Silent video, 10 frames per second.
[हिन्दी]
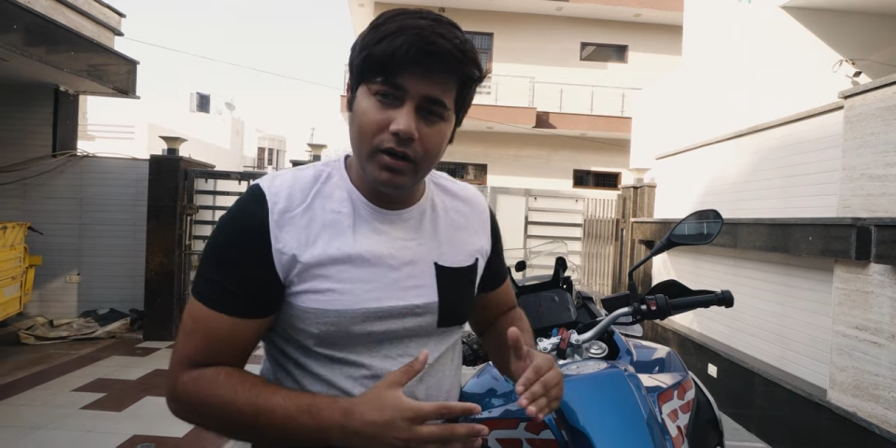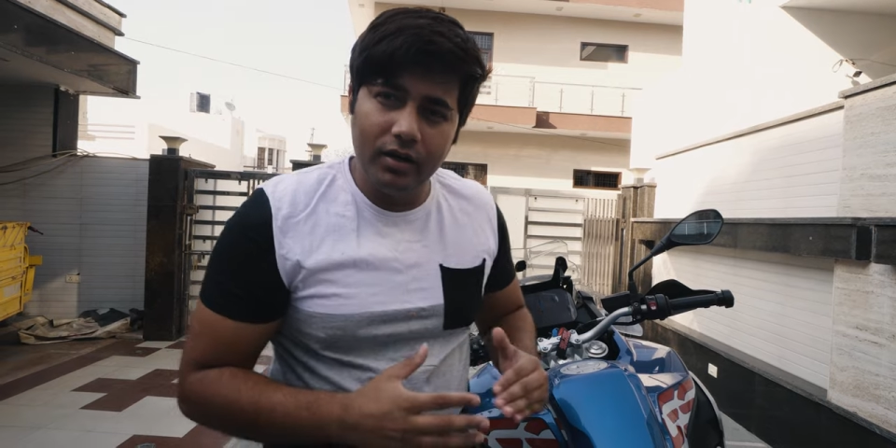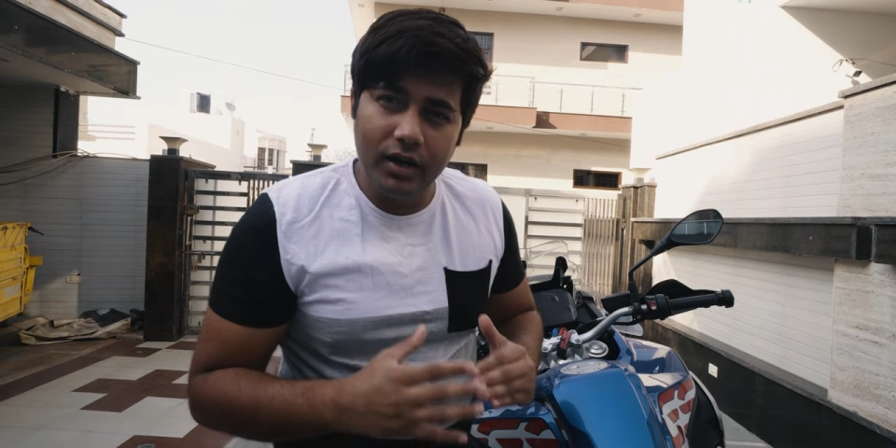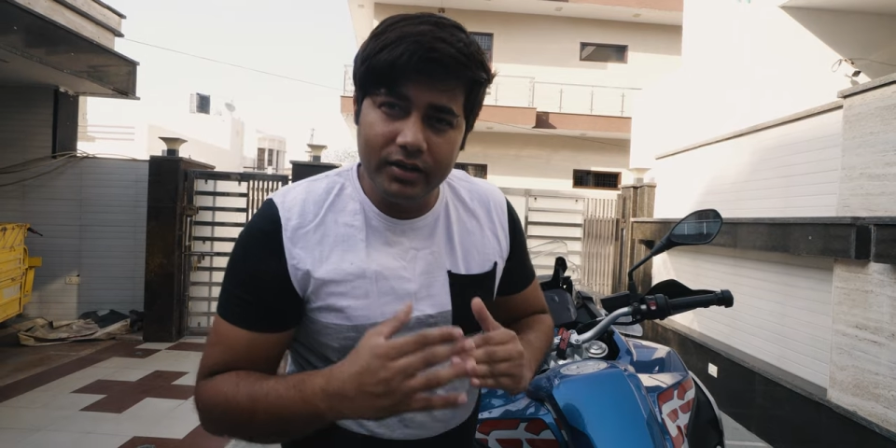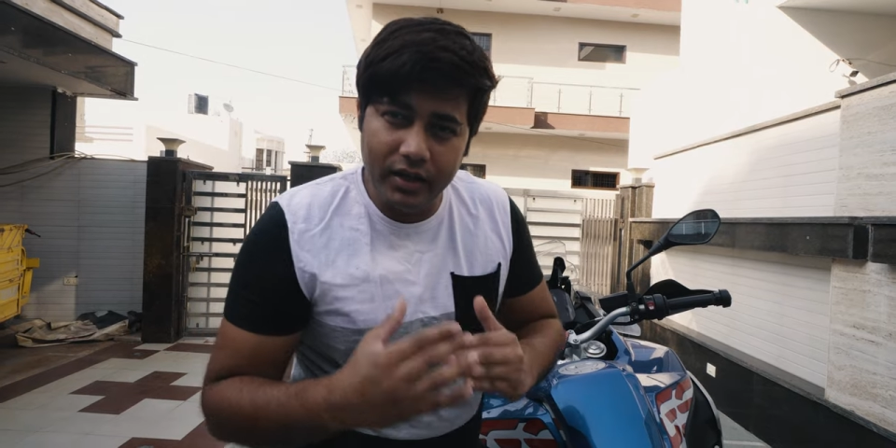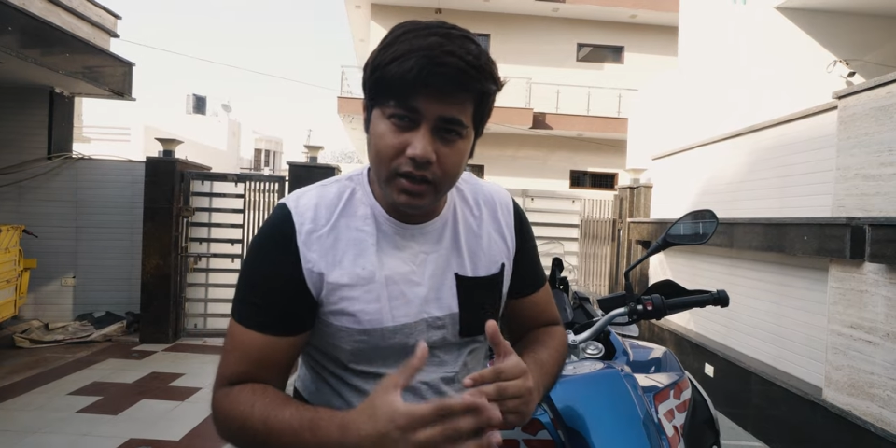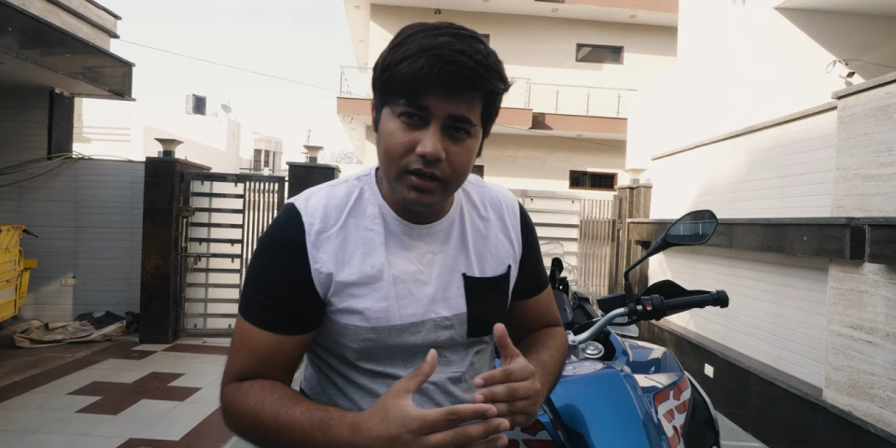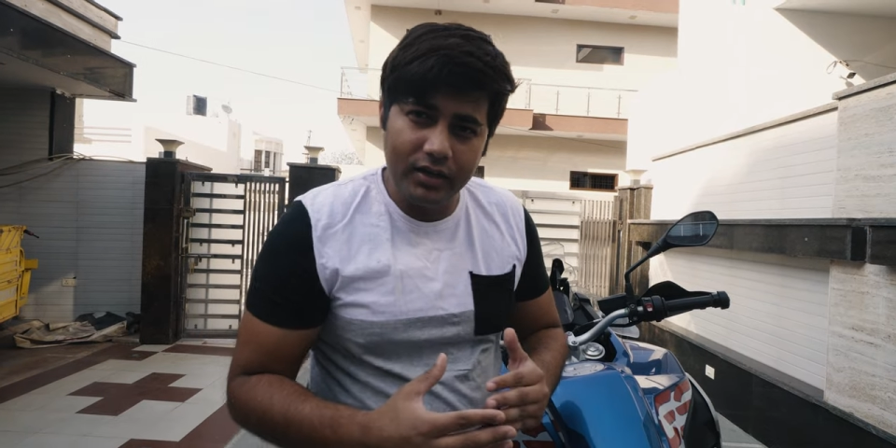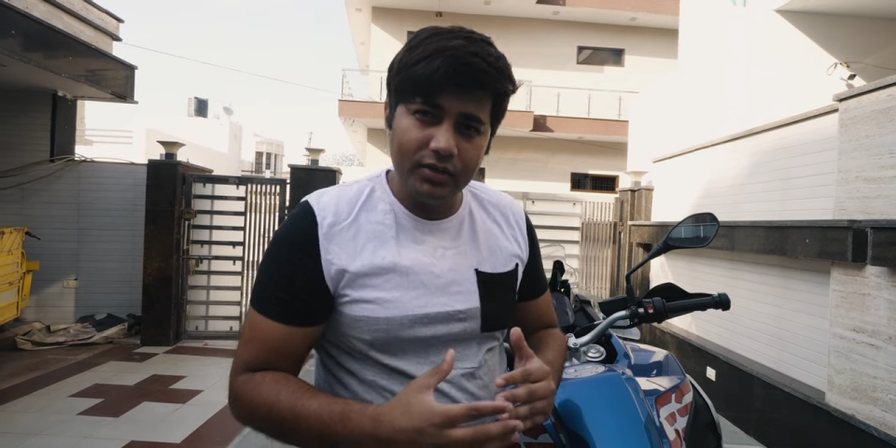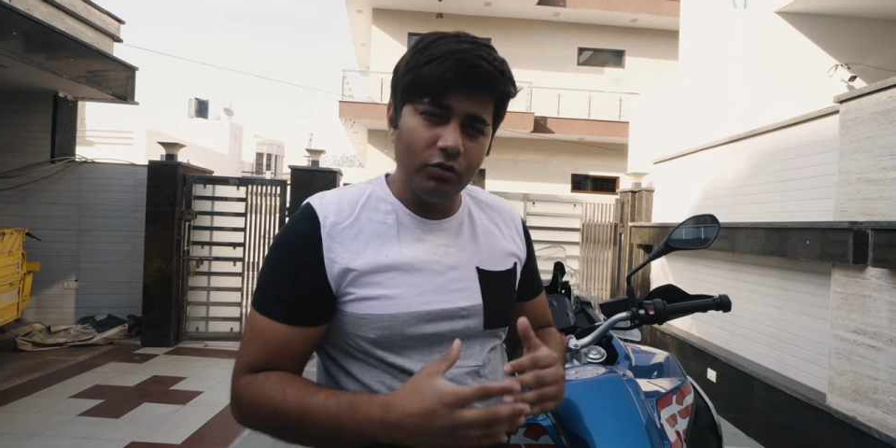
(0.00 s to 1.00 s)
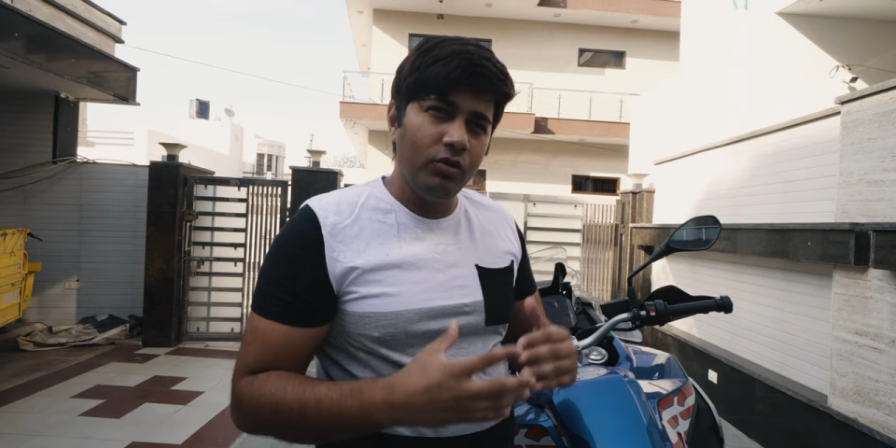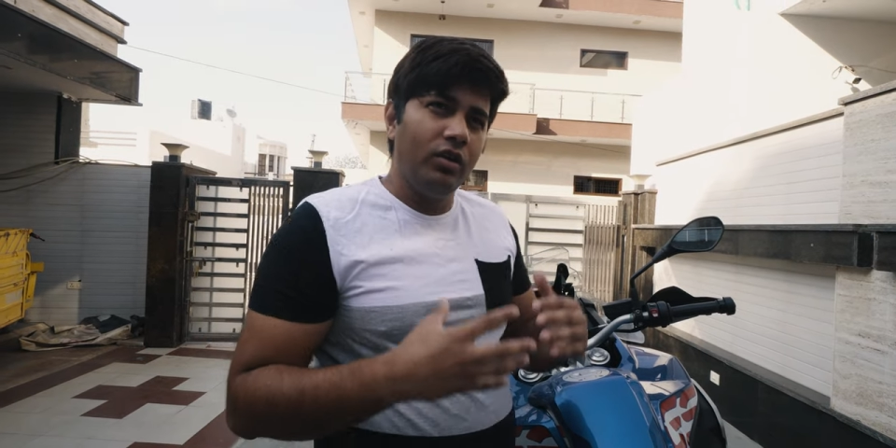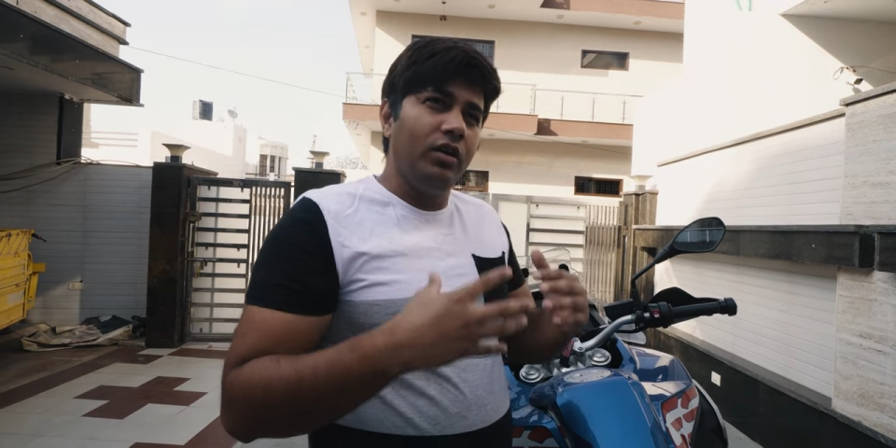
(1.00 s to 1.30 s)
वाला गार्ड देखा नहीं है तो